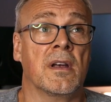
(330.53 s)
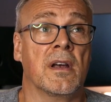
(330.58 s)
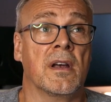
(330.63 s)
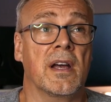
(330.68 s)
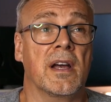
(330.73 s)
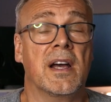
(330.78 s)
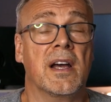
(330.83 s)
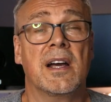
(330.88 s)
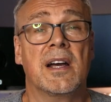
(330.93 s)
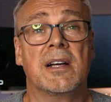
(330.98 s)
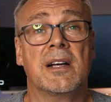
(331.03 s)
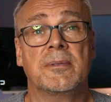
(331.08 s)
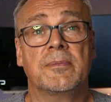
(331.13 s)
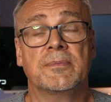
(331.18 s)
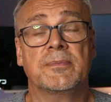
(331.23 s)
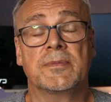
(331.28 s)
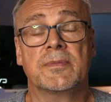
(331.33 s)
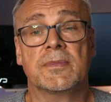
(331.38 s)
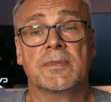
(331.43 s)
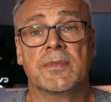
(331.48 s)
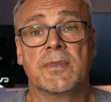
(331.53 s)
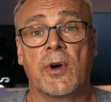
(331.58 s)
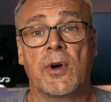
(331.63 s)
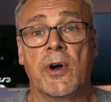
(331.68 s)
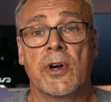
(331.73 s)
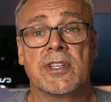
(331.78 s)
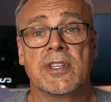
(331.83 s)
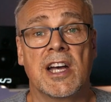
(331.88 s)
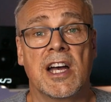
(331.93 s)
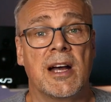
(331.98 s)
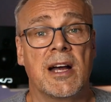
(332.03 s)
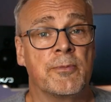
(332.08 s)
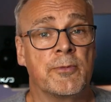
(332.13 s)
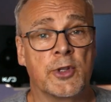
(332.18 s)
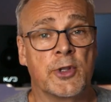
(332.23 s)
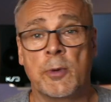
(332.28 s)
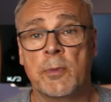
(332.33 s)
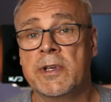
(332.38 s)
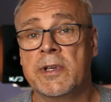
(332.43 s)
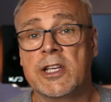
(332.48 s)
ah, heute haben
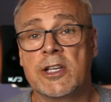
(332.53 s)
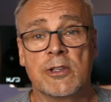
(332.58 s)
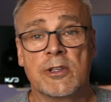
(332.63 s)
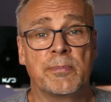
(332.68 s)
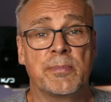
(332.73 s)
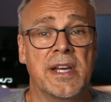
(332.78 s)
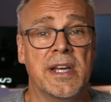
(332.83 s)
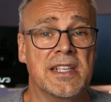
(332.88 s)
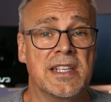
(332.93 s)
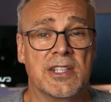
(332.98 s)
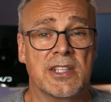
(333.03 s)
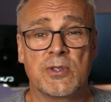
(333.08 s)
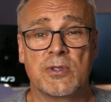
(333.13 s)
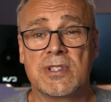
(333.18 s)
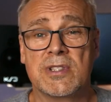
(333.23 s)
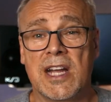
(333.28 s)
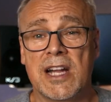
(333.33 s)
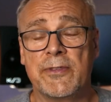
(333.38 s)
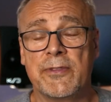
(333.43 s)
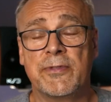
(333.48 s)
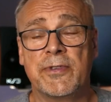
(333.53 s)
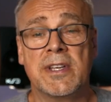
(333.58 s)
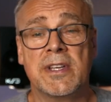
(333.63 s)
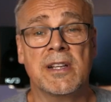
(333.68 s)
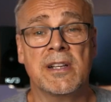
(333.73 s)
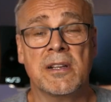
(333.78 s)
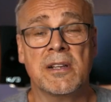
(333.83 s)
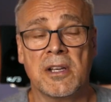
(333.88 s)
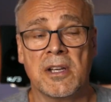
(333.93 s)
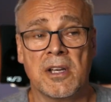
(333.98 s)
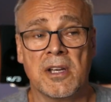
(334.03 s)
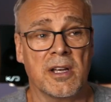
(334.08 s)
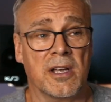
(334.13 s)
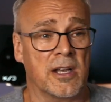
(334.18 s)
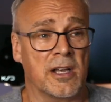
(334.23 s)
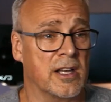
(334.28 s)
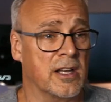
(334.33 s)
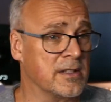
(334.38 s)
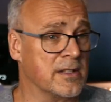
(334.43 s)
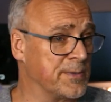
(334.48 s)
Dominik und Peter total viel
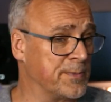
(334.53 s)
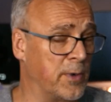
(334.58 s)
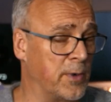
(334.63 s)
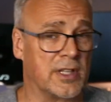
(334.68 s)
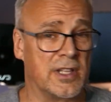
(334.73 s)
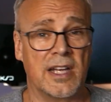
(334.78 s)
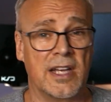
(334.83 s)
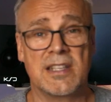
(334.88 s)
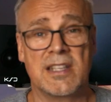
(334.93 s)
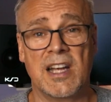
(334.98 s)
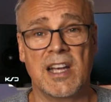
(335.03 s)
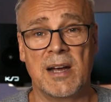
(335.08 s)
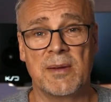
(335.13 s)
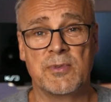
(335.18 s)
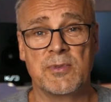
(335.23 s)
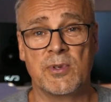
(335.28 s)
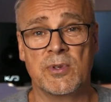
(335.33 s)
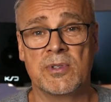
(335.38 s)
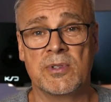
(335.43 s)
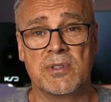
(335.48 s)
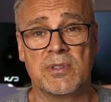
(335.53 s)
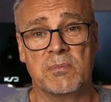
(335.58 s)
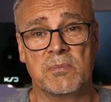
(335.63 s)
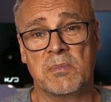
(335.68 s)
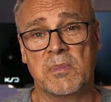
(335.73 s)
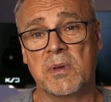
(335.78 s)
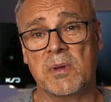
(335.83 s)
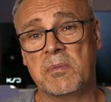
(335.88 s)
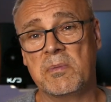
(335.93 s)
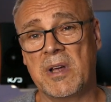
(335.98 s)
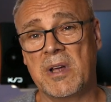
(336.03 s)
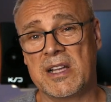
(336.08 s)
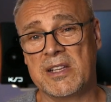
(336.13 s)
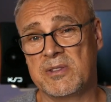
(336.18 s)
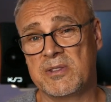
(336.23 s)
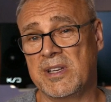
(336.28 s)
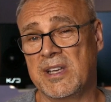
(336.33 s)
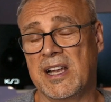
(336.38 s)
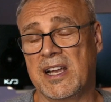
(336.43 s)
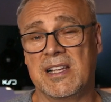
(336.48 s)
äh, Spotlight gehabt und äh,
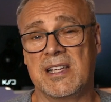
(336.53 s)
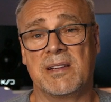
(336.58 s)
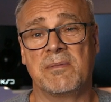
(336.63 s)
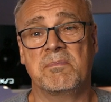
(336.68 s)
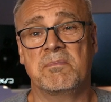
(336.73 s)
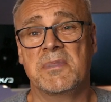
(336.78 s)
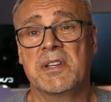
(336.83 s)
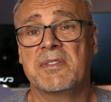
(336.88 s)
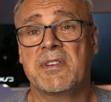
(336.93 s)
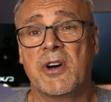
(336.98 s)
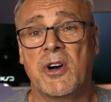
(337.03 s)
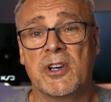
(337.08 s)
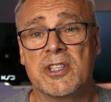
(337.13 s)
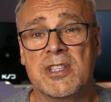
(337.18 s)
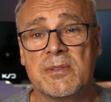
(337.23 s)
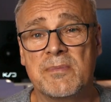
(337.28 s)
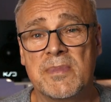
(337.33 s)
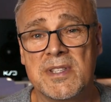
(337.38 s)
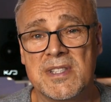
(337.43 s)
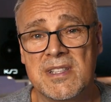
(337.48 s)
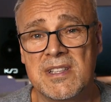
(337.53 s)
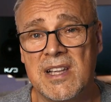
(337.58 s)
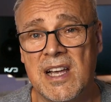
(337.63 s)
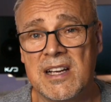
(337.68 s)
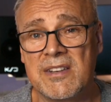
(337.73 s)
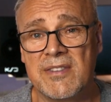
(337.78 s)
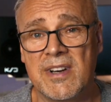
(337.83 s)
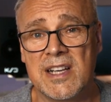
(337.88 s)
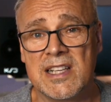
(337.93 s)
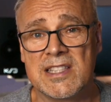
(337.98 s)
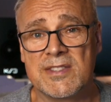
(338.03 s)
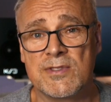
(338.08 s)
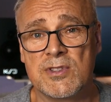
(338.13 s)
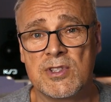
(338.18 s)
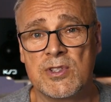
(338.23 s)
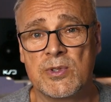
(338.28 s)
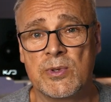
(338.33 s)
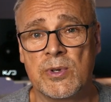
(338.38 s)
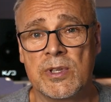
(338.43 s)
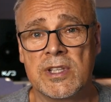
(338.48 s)
also ehrlich, mir war heute ein bisschen langweilig
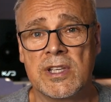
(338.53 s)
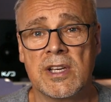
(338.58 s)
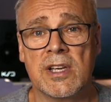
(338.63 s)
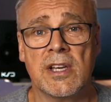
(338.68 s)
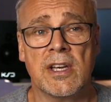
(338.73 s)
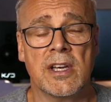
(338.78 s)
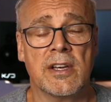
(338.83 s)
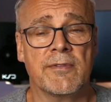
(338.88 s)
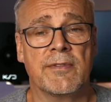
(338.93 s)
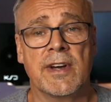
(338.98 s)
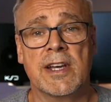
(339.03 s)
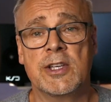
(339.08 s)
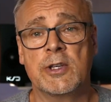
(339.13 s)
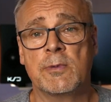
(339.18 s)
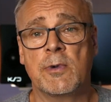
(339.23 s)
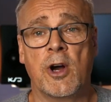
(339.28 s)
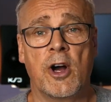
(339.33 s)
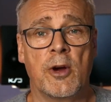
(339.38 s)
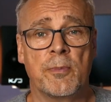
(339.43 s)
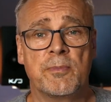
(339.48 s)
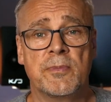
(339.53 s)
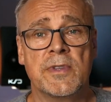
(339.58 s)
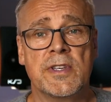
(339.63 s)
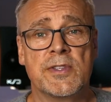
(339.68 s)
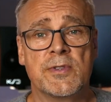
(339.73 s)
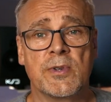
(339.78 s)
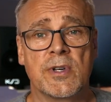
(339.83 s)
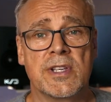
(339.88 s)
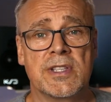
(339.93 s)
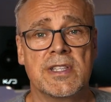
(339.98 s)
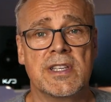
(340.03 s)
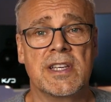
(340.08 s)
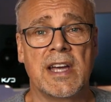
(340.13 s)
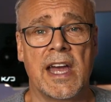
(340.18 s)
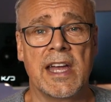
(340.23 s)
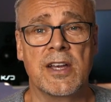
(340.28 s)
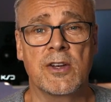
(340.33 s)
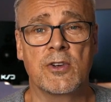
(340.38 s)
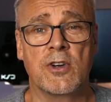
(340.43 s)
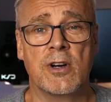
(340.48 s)
zwischendurch, weil ich überhaupt nicht so richtig
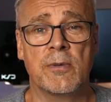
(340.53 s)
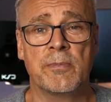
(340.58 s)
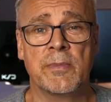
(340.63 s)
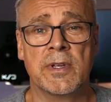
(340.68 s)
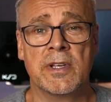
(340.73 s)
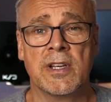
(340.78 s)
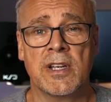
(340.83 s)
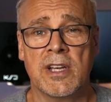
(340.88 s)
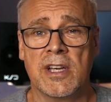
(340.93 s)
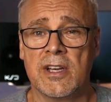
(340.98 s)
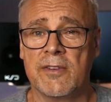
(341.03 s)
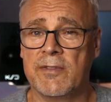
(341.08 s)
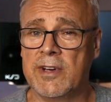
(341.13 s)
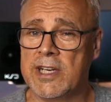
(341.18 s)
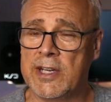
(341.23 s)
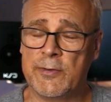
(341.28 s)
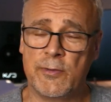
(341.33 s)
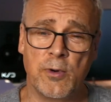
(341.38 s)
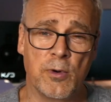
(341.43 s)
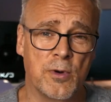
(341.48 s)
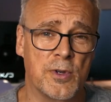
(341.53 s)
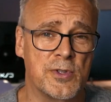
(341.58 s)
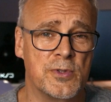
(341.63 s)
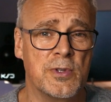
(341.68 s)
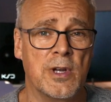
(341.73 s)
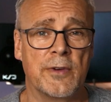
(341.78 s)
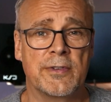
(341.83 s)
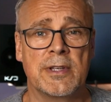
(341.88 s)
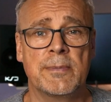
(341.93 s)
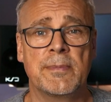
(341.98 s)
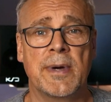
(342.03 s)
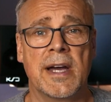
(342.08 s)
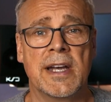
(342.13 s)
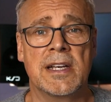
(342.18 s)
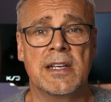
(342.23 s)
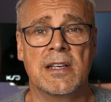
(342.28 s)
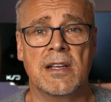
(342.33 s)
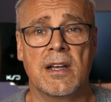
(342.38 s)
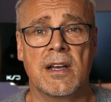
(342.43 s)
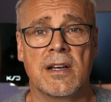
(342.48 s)
reingekommen bin, weil der Fokus nur auf den
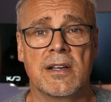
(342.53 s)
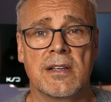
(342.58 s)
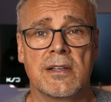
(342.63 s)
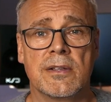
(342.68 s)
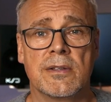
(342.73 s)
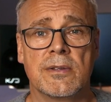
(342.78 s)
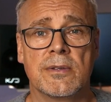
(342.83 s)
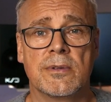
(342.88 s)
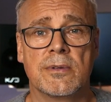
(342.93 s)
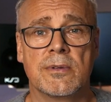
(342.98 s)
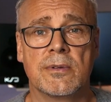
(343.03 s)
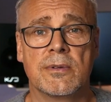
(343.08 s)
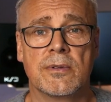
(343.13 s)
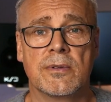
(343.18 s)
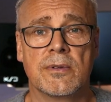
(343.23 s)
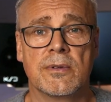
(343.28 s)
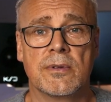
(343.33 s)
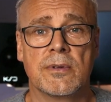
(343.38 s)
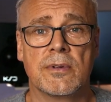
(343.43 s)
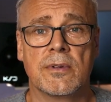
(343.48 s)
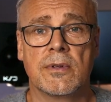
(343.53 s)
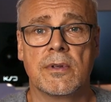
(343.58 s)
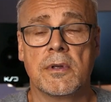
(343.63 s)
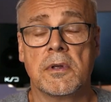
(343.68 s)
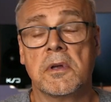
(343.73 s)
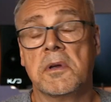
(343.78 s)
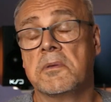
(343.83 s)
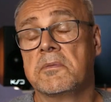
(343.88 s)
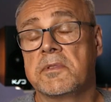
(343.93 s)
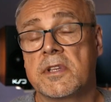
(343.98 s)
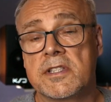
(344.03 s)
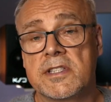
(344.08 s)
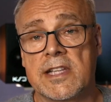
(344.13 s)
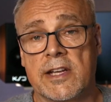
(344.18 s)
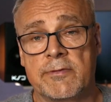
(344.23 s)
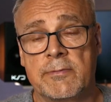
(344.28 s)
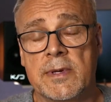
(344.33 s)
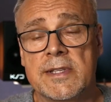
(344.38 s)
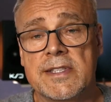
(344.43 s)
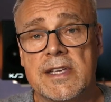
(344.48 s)
beiden lag. Das
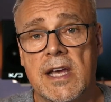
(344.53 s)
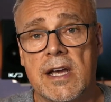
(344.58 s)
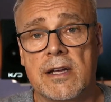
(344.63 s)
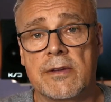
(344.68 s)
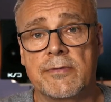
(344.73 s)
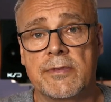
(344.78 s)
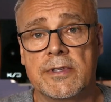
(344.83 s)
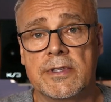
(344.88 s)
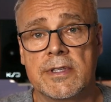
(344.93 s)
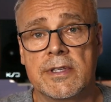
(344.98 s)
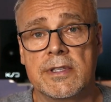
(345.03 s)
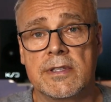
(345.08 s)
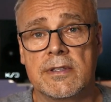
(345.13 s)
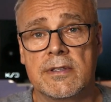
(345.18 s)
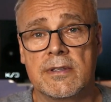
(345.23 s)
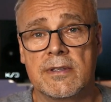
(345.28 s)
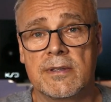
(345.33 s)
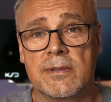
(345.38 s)
darf man sagen, finde ich.